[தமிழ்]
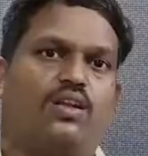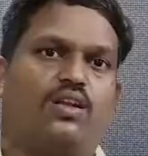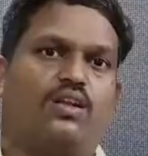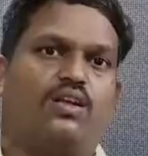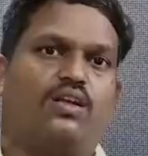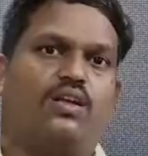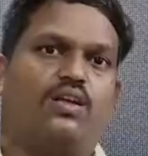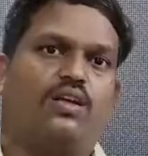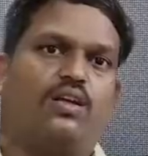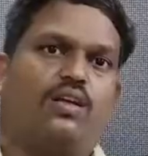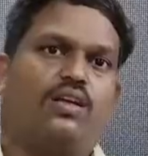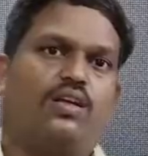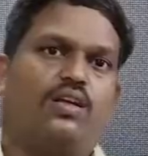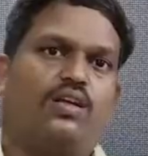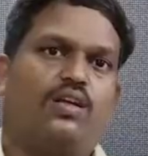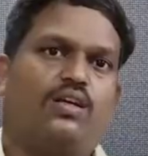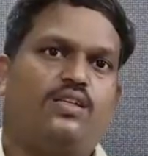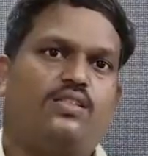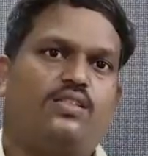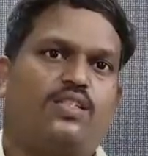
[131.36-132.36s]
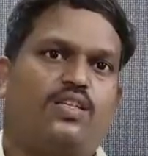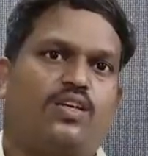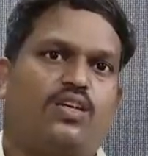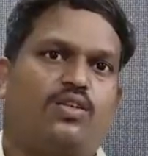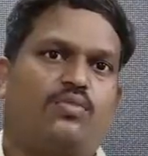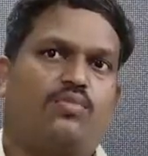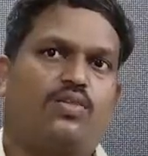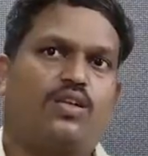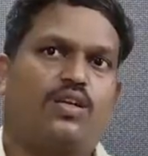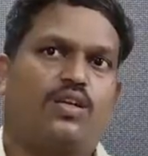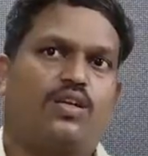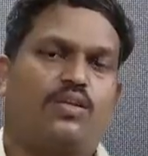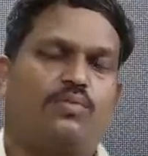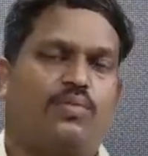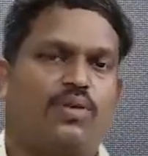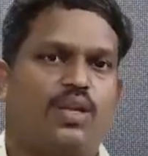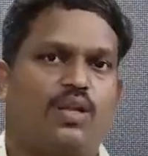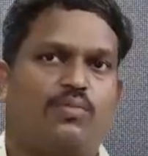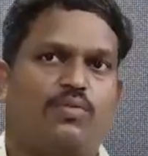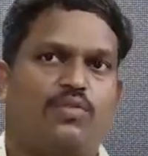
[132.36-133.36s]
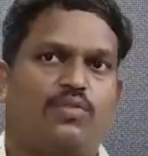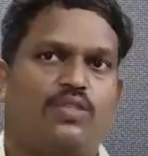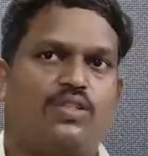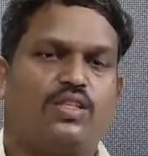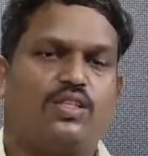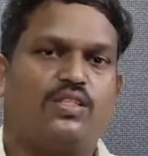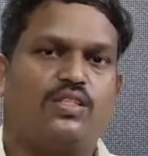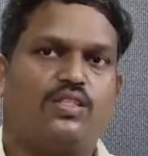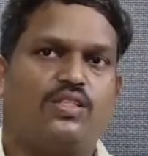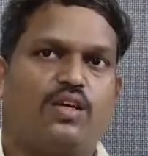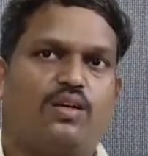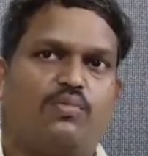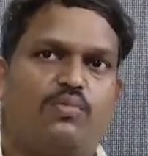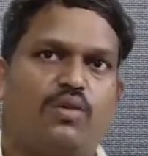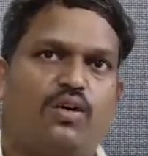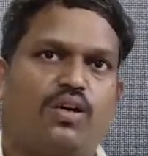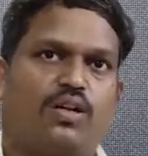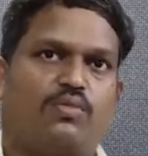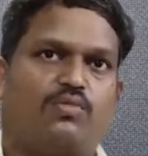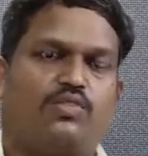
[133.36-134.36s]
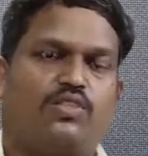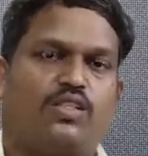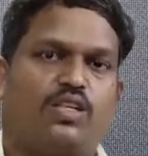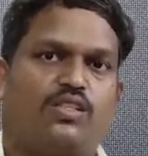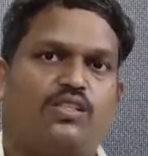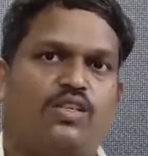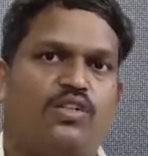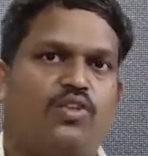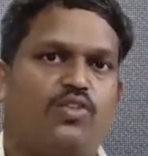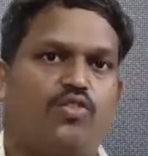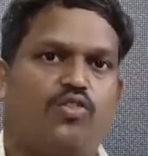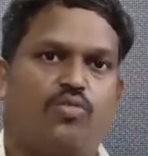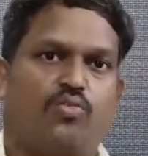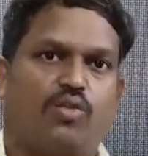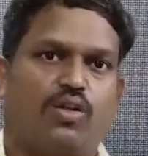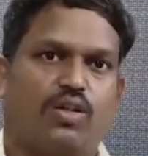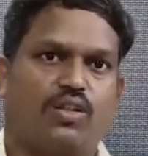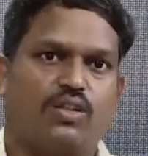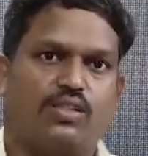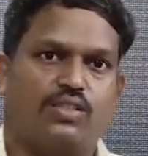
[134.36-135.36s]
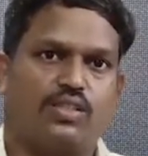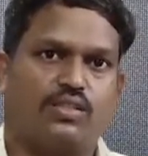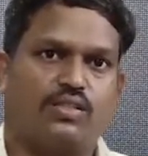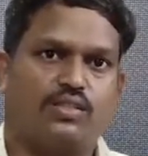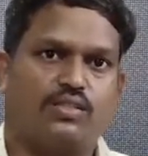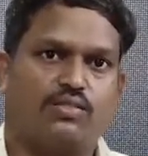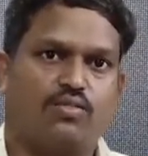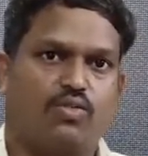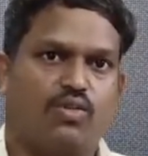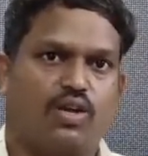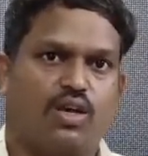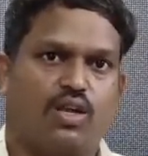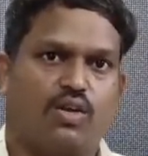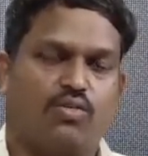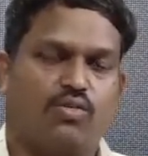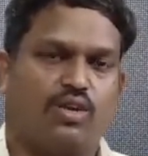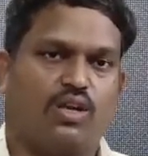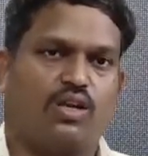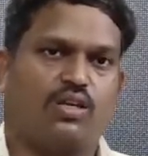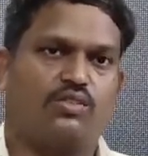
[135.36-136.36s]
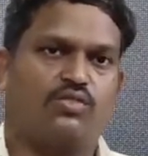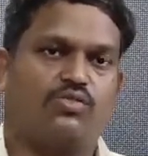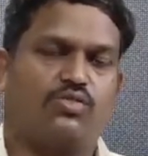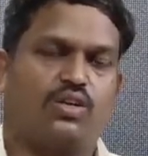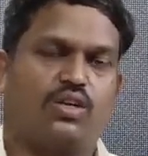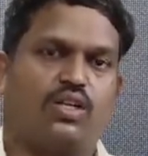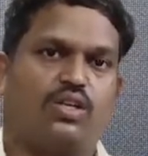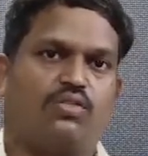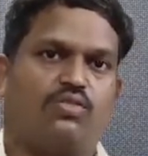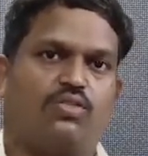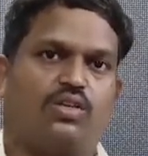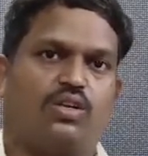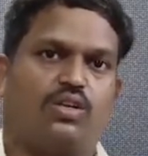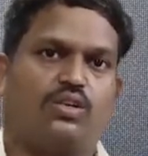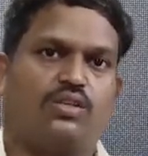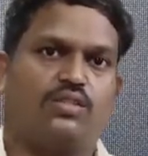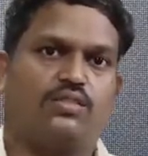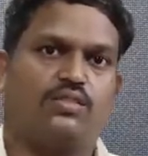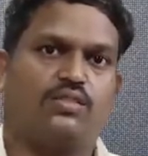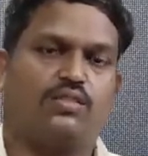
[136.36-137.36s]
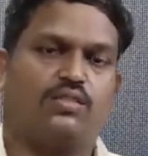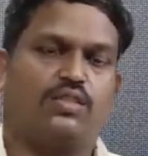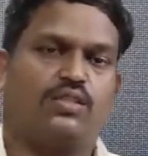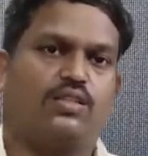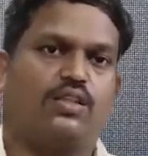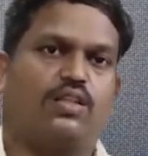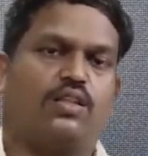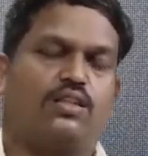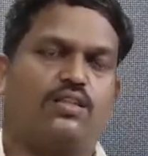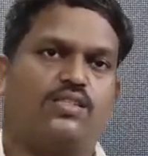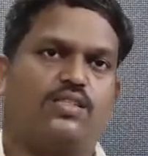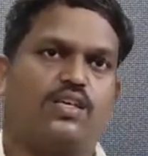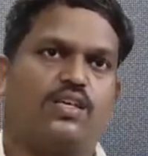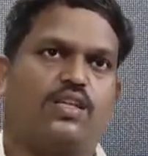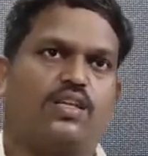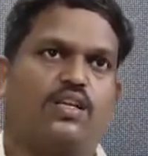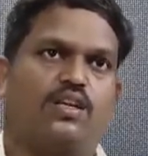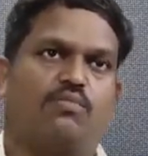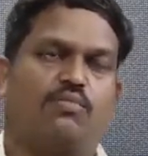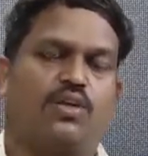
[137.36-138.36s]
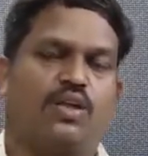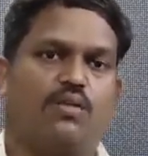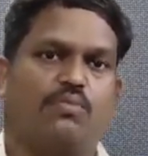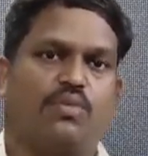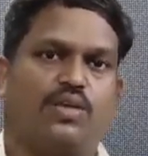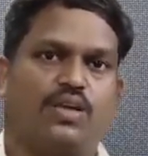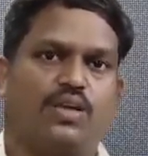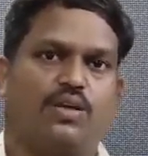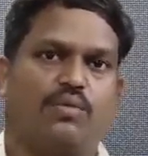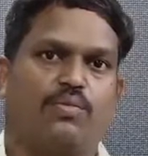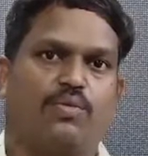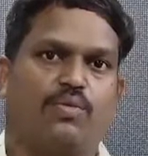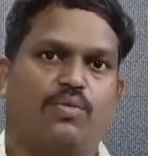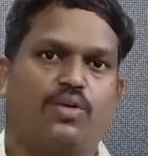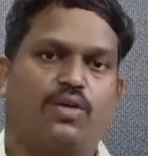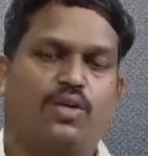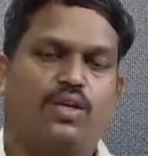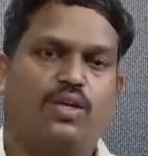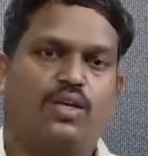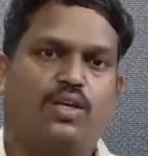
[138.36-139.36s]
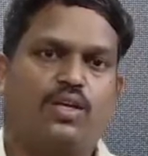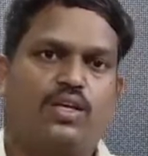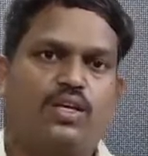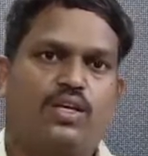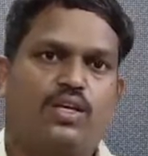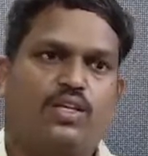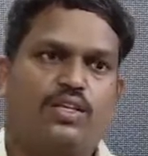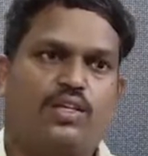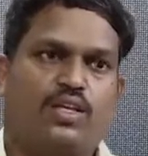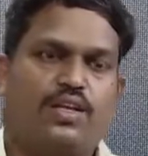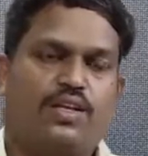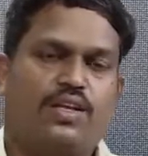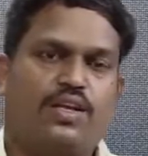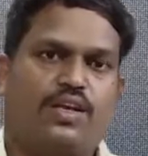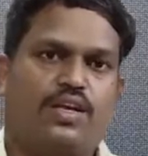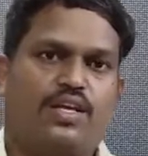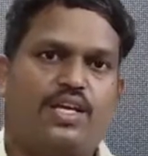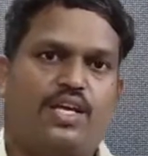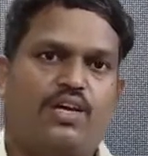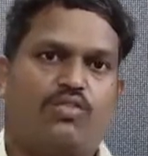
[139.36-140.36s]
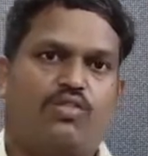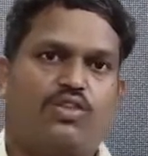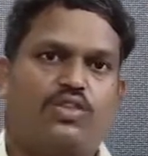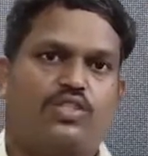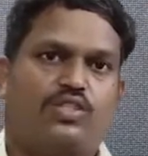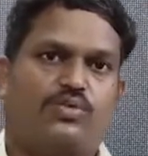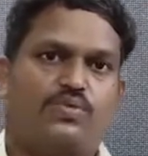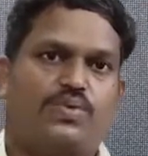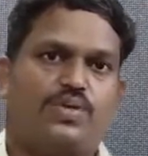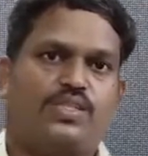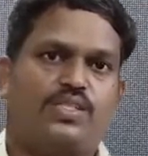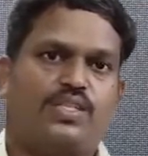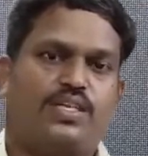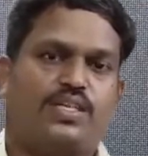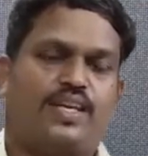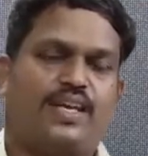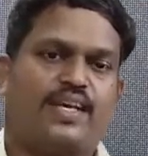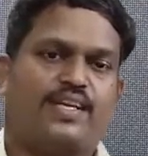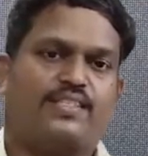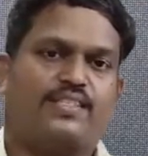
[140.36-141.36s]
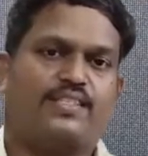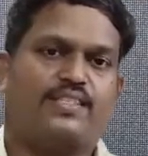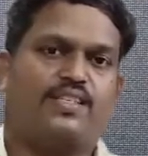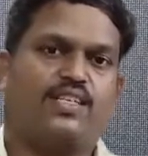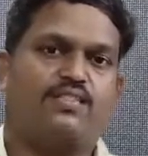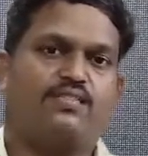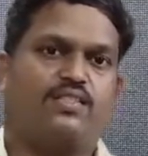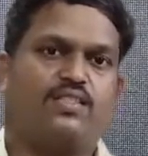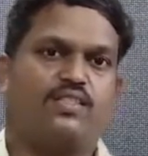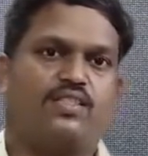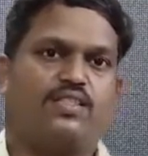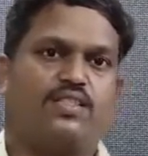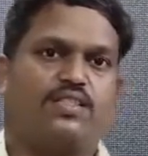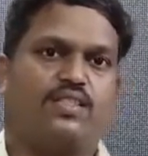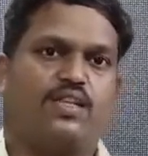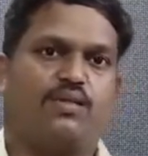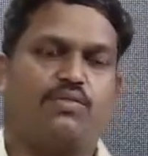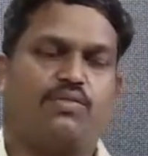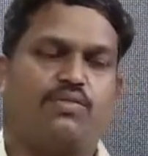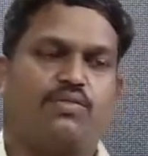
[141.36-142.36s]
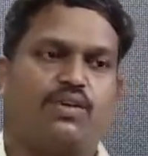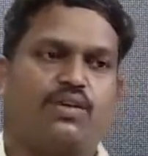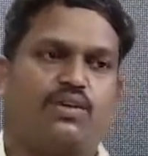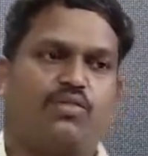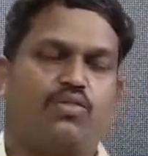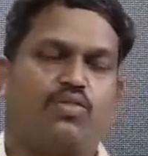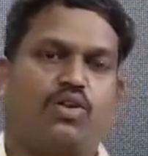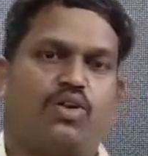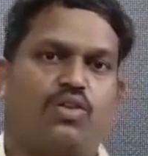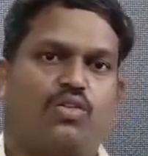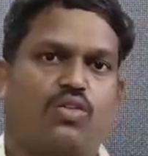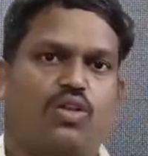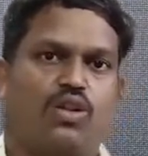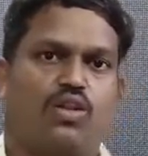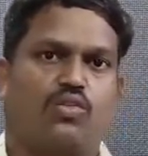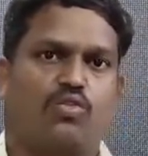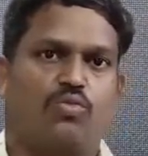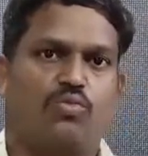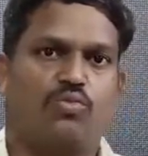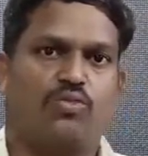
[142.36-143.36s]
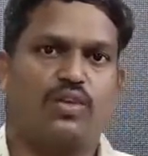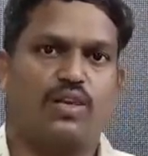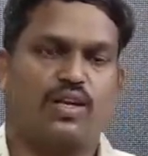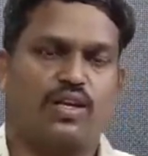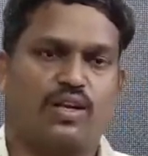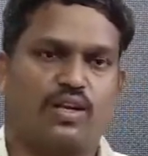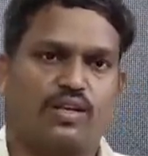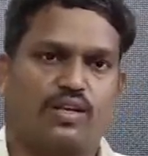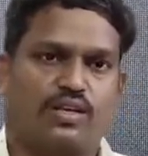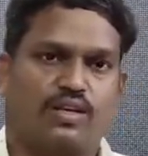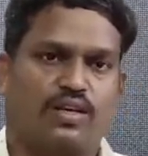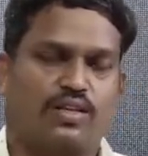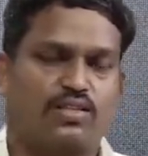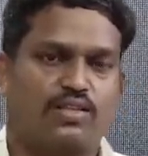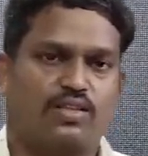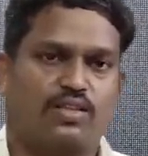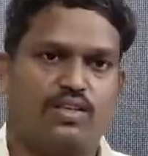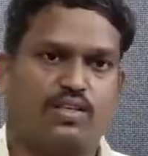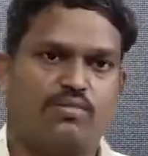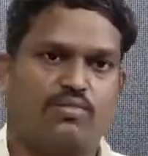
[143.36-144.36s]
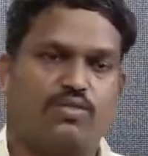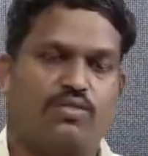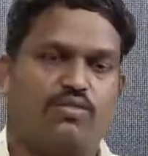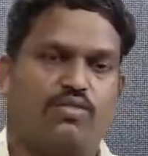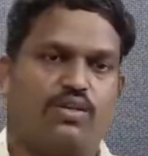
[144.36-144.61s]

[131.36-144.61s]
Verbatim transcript: இருக்குது இன்ஸ்டாகிராமில் இருக்குது இப்போ எல்லாமே வந்துருச்சு அப்போ ஆரம்பத்து காலத்தில் யூடியூப்பில் இருந்துச்சு வங்காரக்குடியில்னு சொல்லி ஒரு இது இருந்துச்சு அதில் நம்ம எல்லாமே கேட்போம் தனியாக ஐயாவோட ஸ்பீச்சு கேசட்லாம் வந்து நம்ம வங்காரக்குடியில் கொடுப்பு விற்கிறாங்க அது நம்ம